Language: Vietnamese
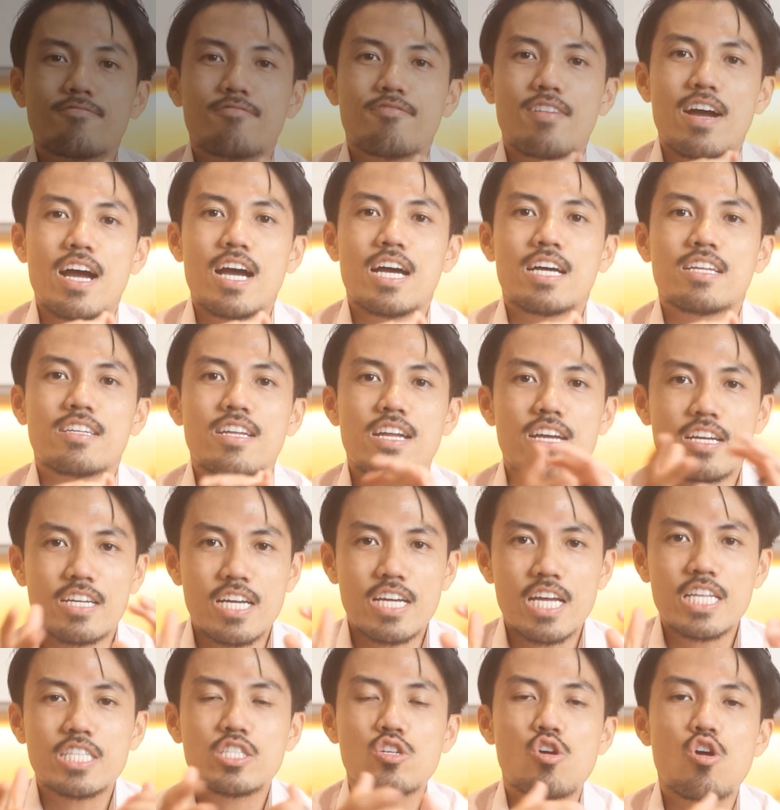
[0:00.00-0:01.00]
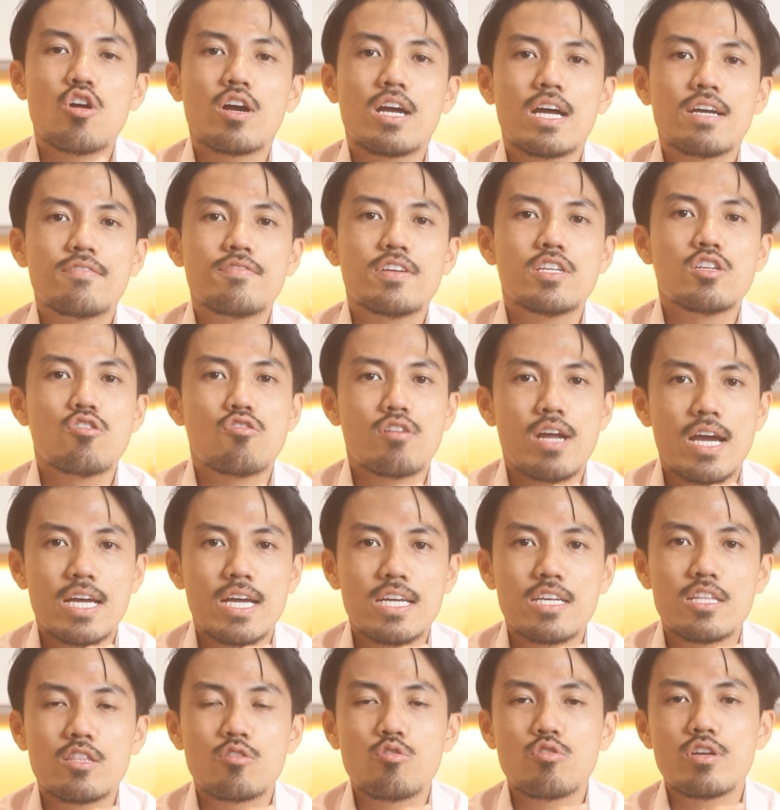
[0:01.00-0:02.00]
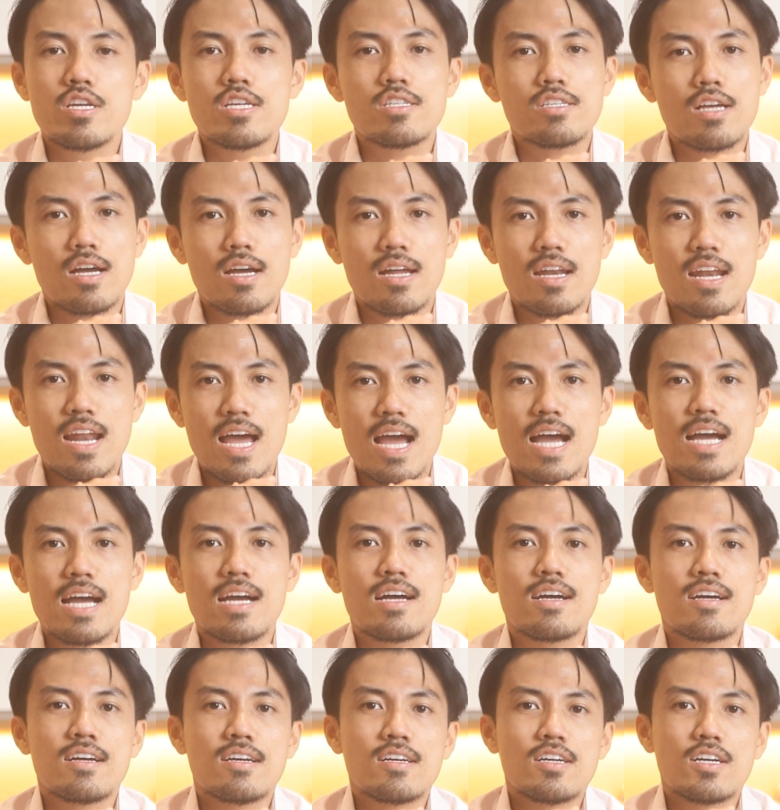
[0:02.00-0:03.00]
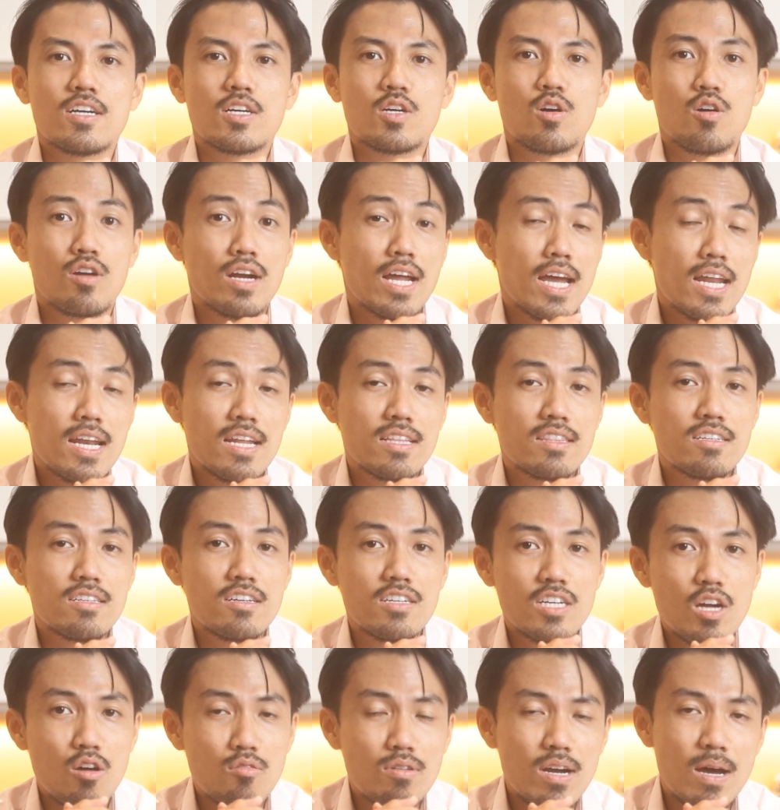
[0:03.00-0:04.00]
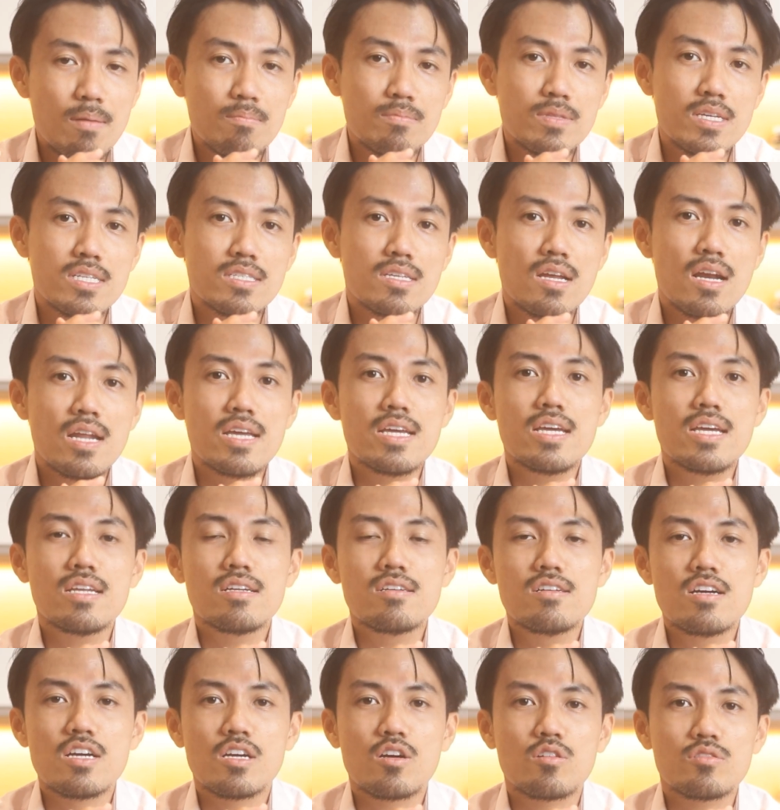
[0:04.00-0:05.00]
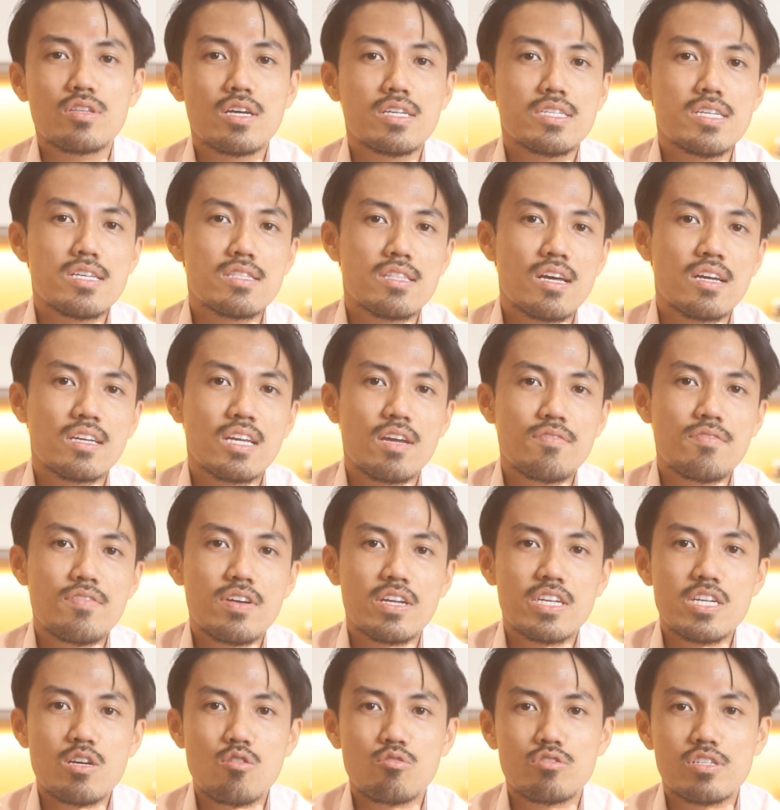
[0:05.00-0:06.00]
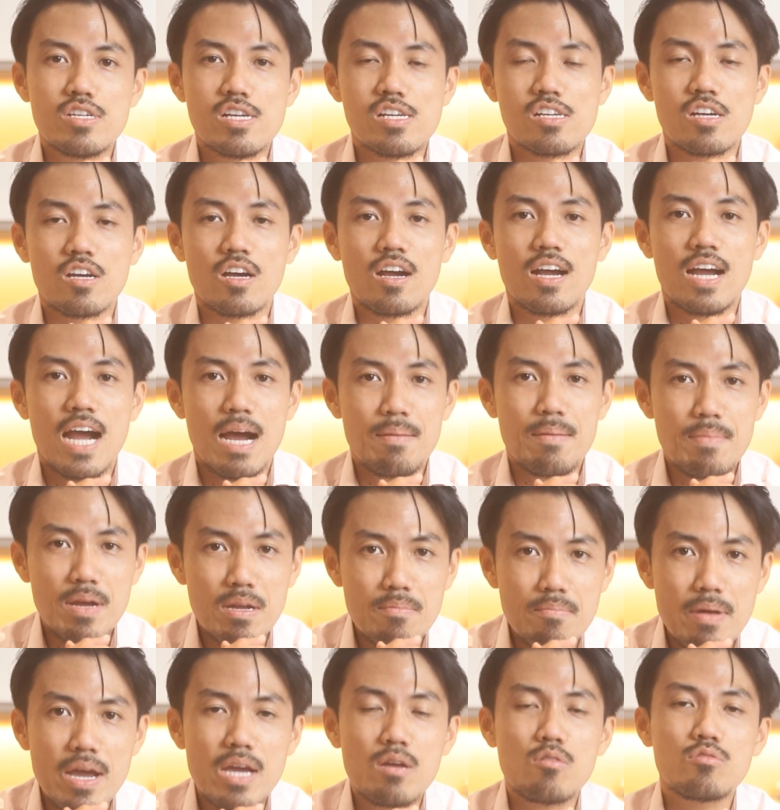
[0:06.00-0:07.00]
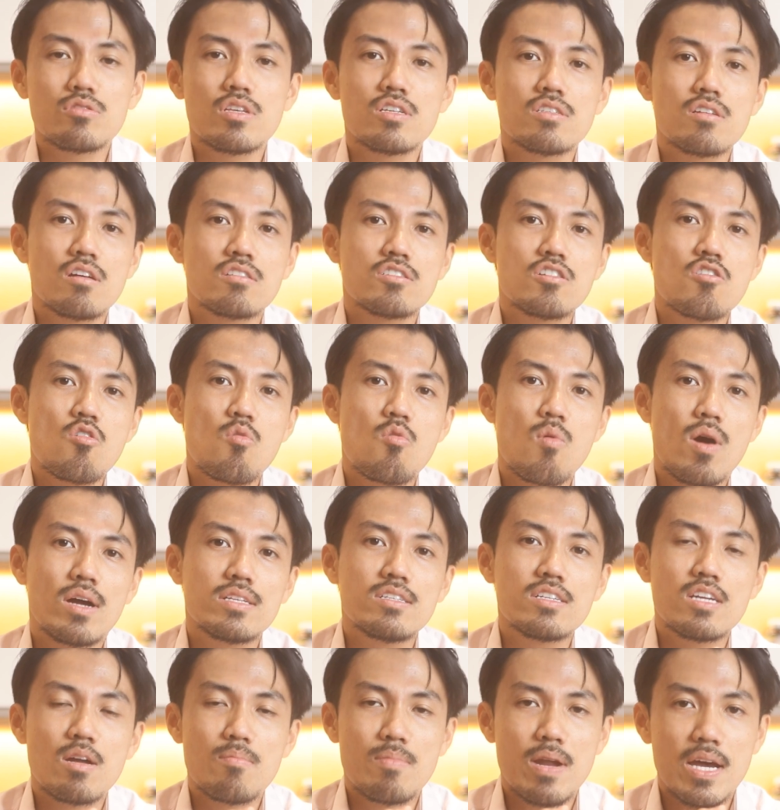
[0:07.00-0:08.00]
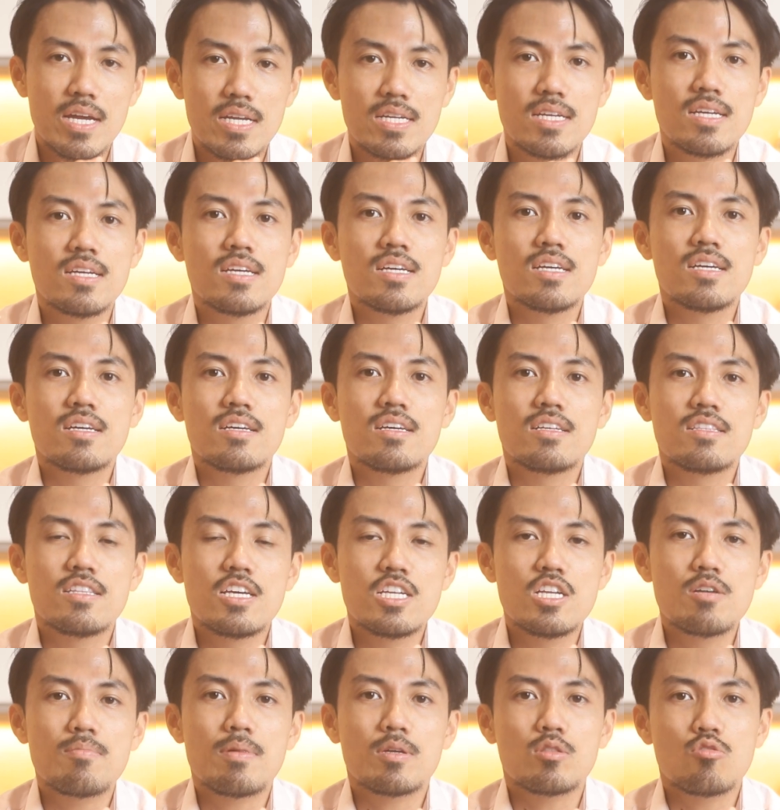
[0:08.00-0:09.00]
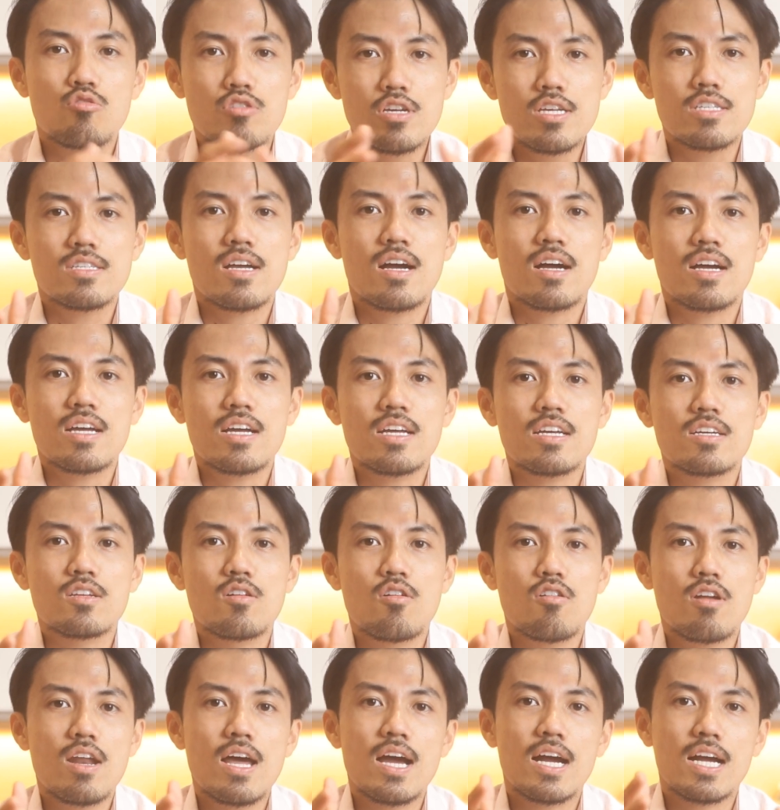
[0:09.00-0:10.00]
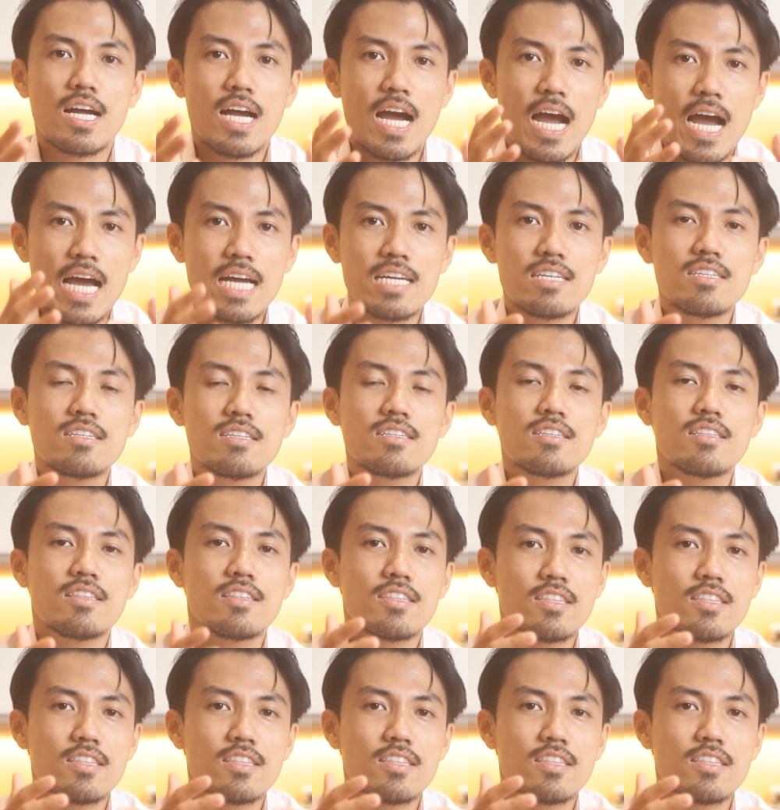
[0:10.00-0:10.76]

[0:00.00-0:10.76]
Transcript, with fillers: Và để kết cho cái video này, tôi nghĩ rằng là có lẽ là từ đầu năm thì rất là ít người có thể nhìn thấy cái việc điều chỉnh khá mạnh mẽ của thị trường chứng khoán như năm nay. Thế nhưng mà tôi nghĩ rằng đó là cái